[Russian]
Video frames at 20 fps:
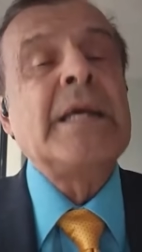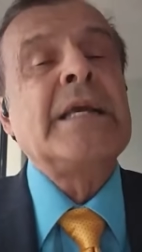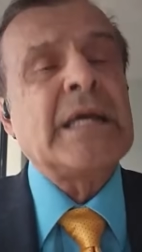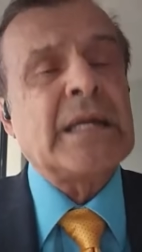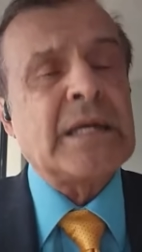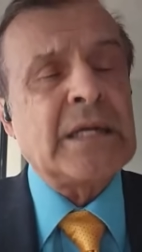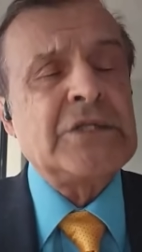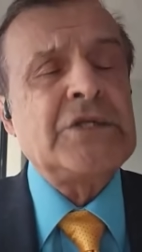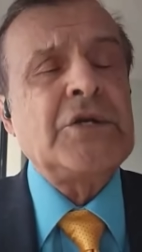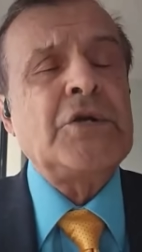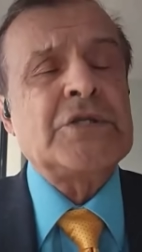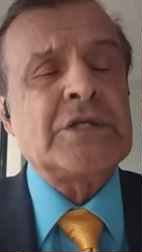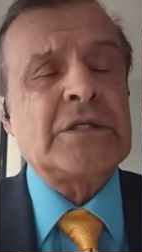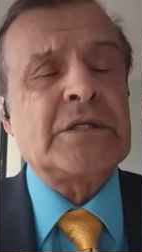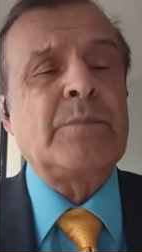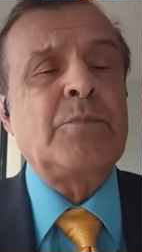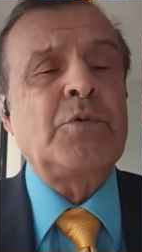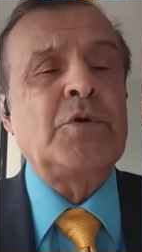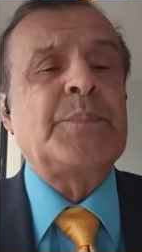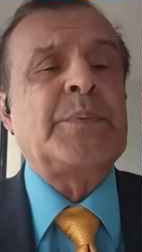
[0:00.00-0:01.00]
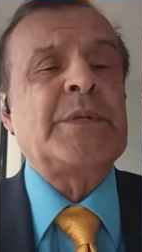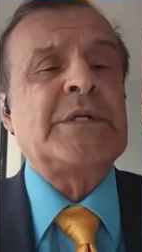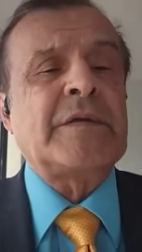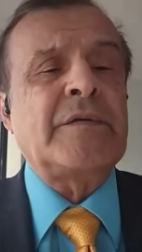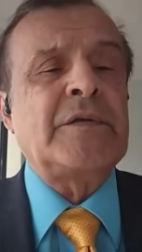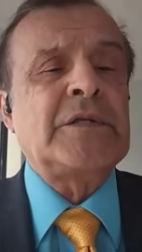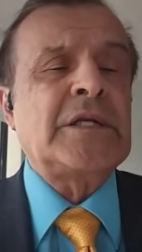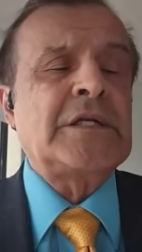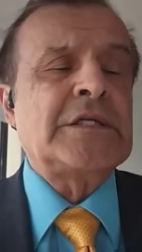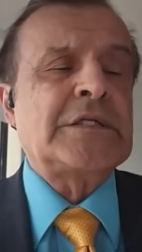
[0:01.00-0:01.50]
Я надеюсь, это будет
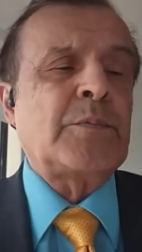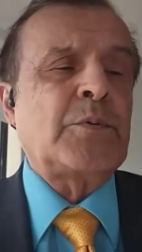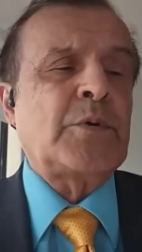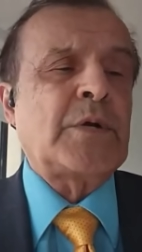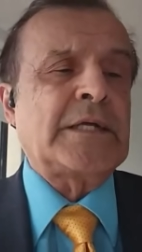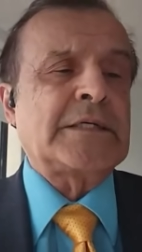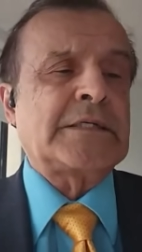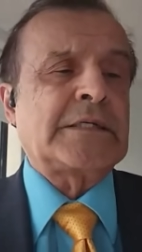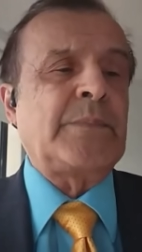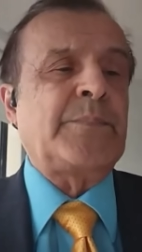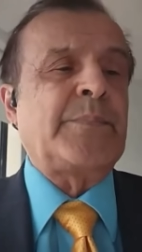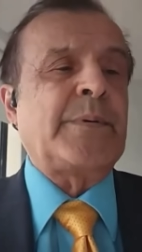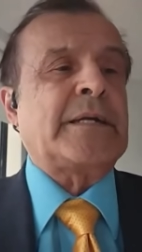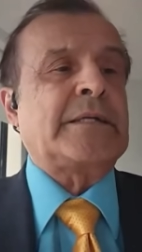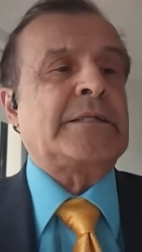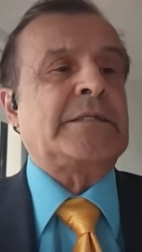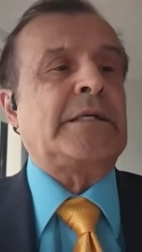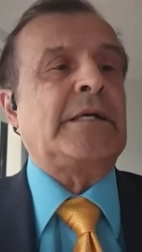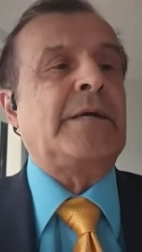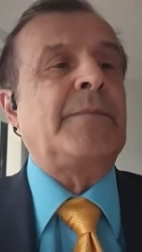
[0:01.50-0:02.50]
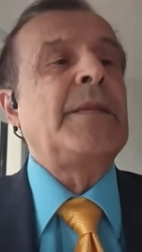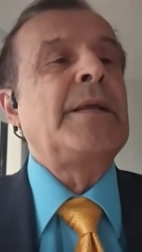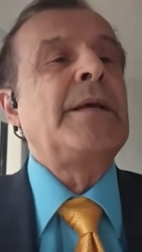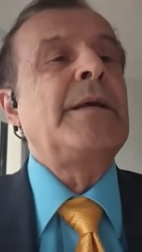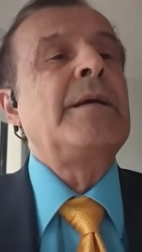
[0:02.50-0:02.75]
представитель республиканской партии.